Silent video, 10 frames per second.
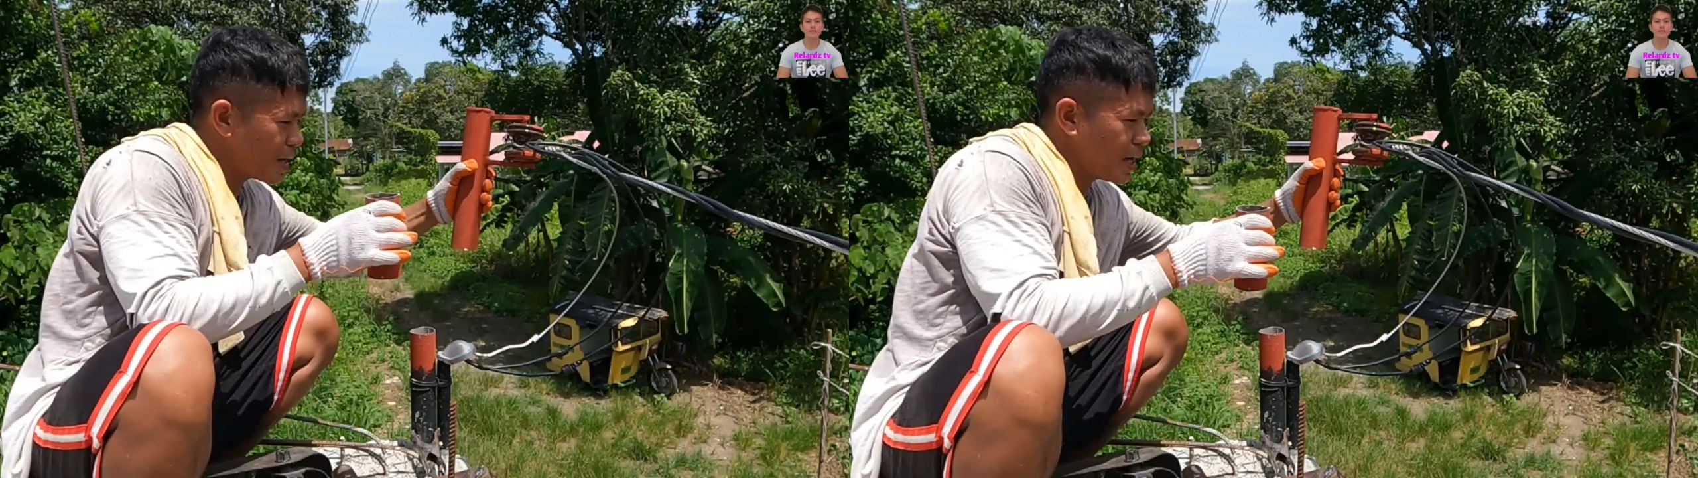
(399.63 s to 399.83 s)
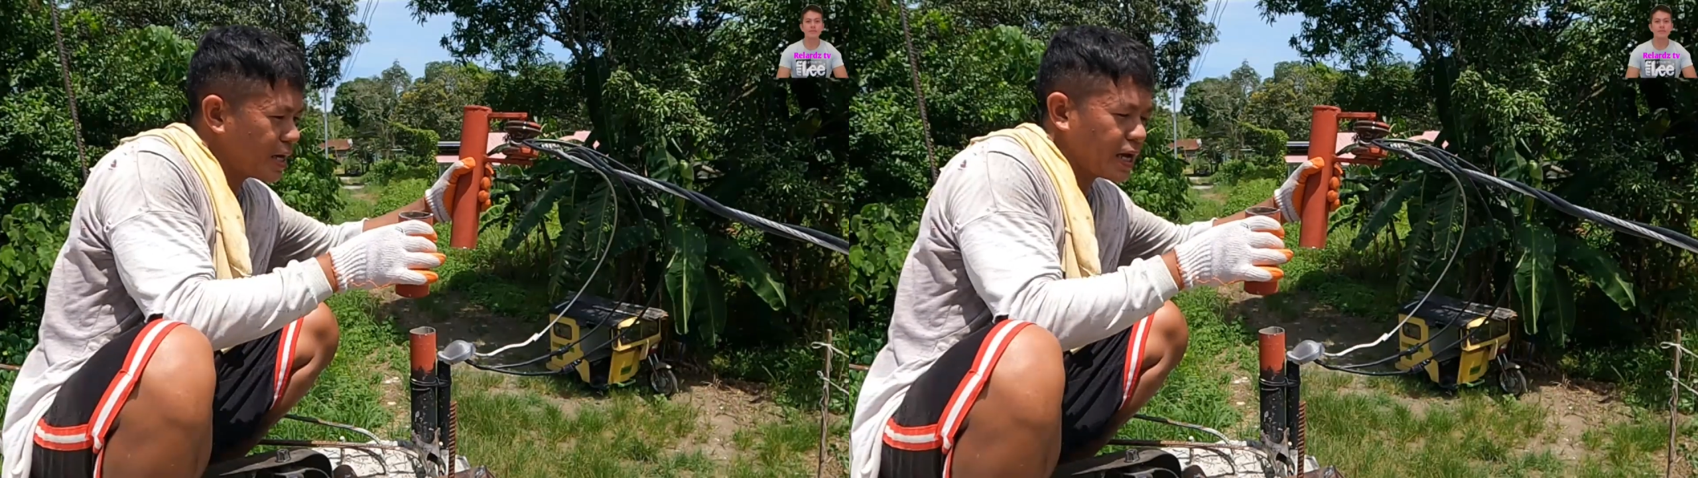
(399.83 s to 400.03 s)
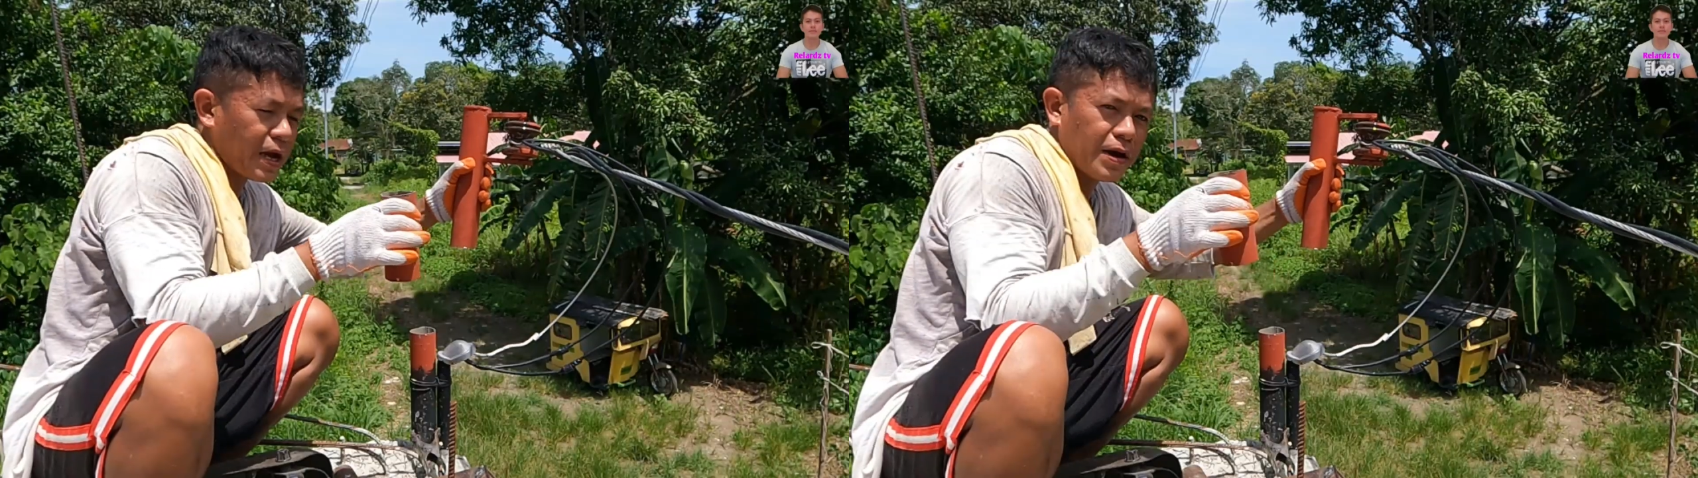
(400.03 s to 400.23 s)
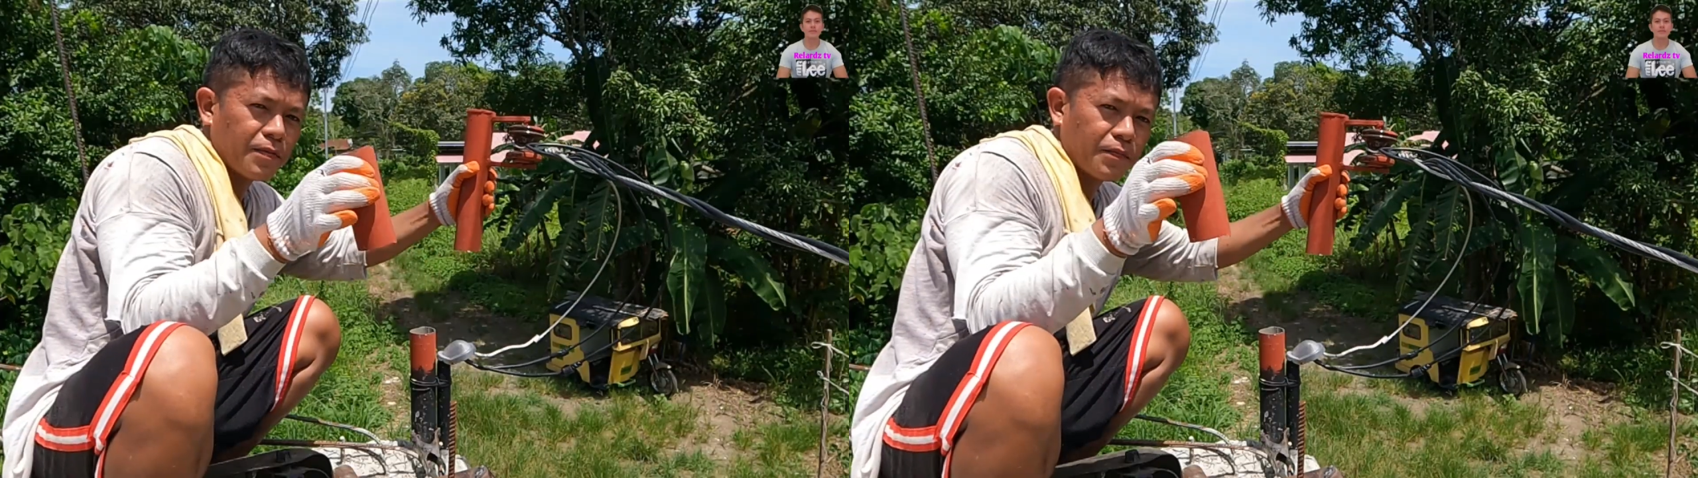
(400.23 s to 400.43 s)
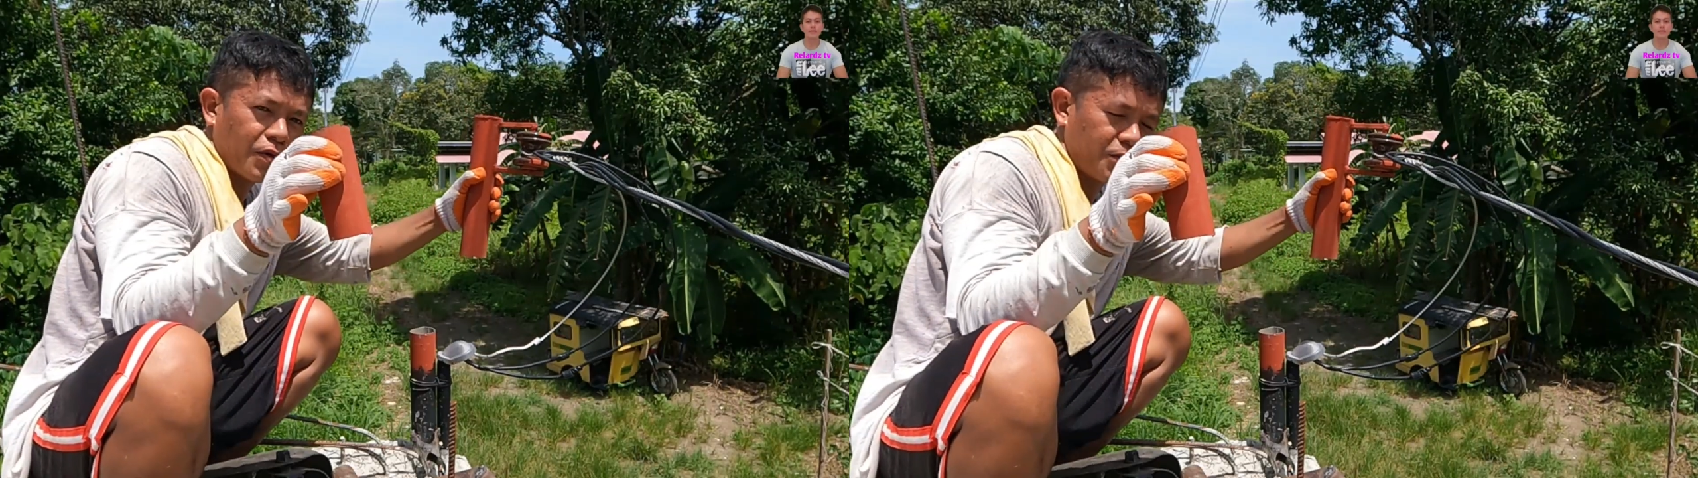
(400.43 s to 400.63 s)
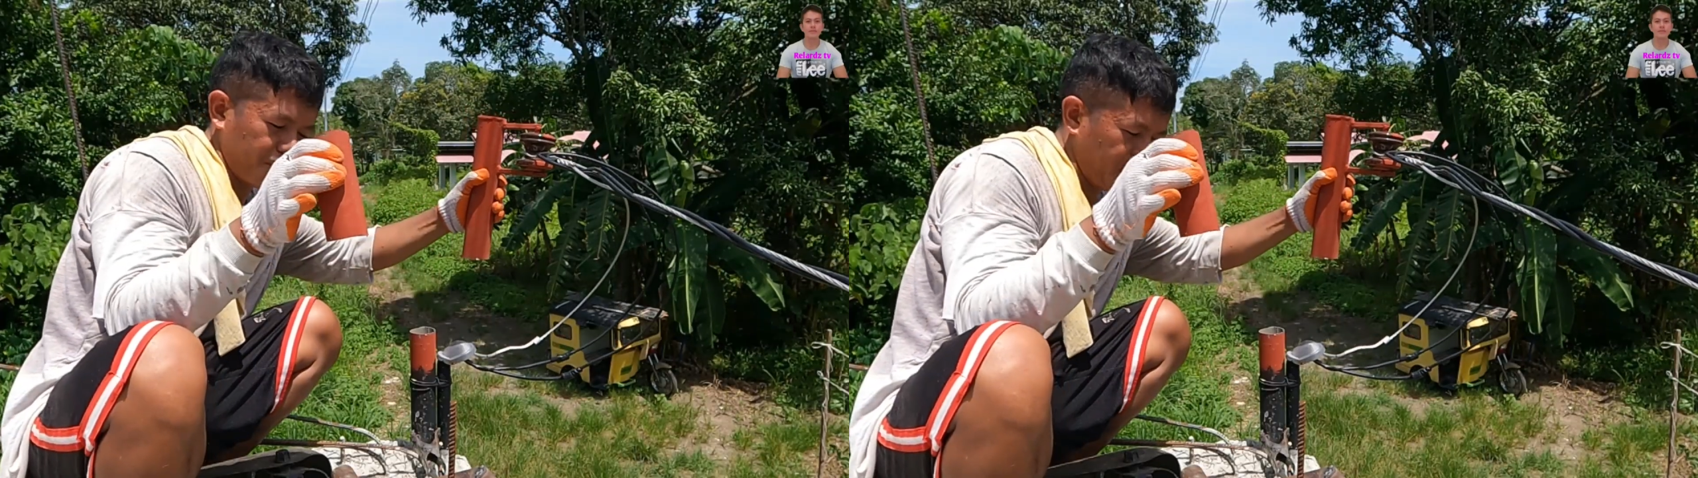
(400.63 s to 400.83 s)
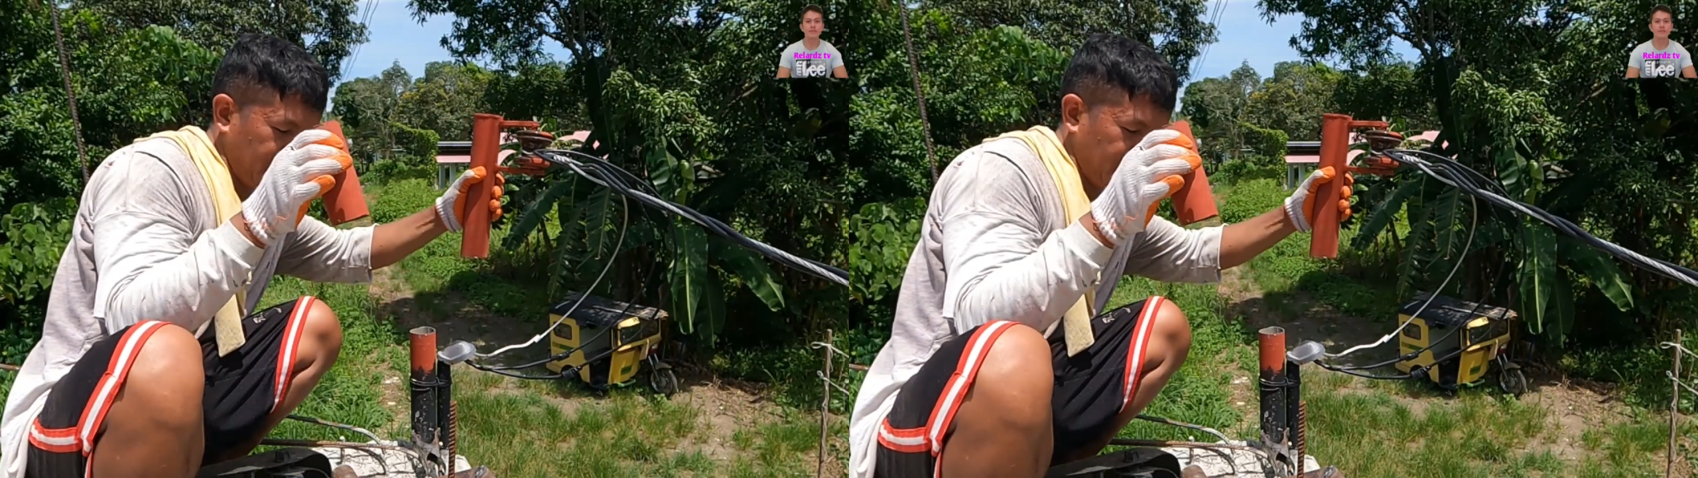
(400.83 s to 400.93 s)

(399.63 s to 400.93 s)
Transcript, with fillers: magiging form